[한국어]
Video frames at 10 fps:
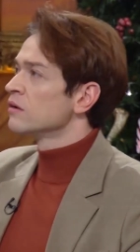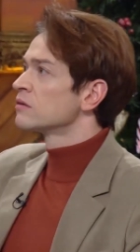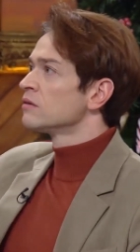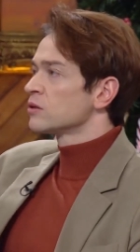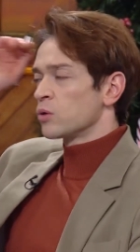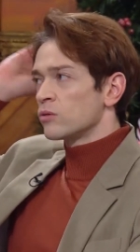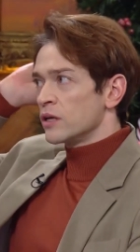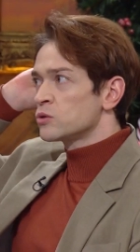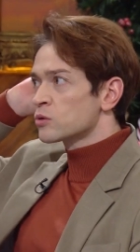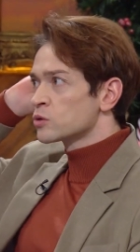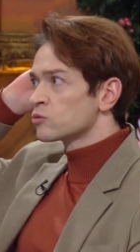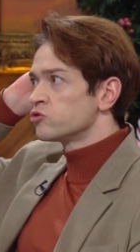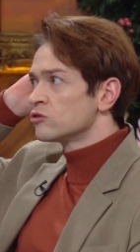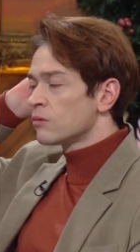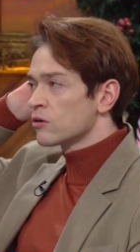아니 근데 전 개인적으로 좀
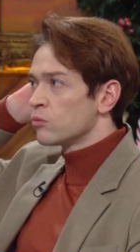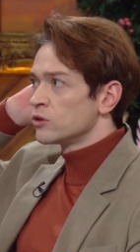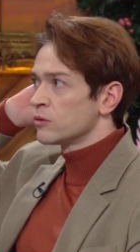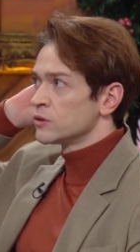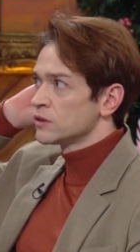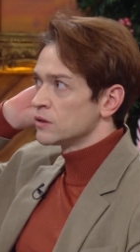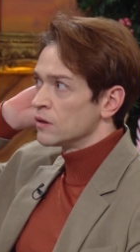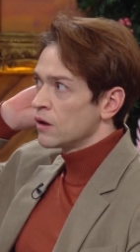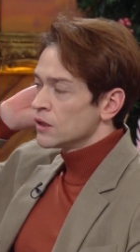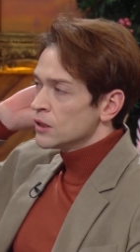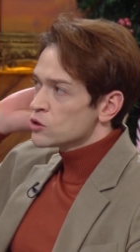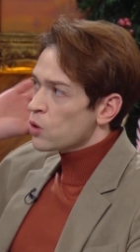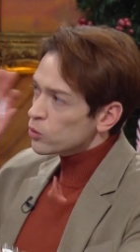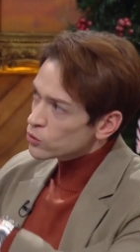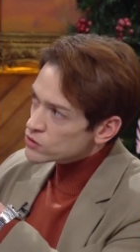궁금한 거 뭐냐면은
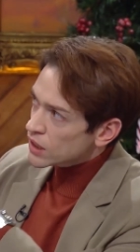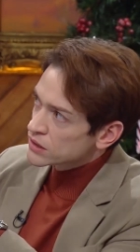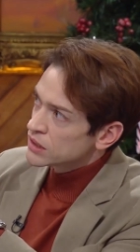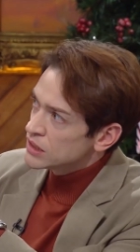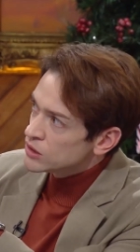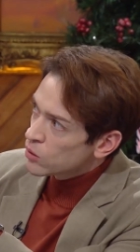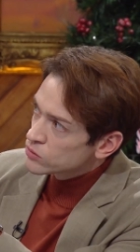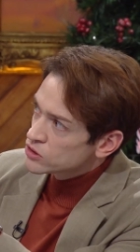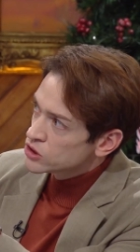선교사들이 이런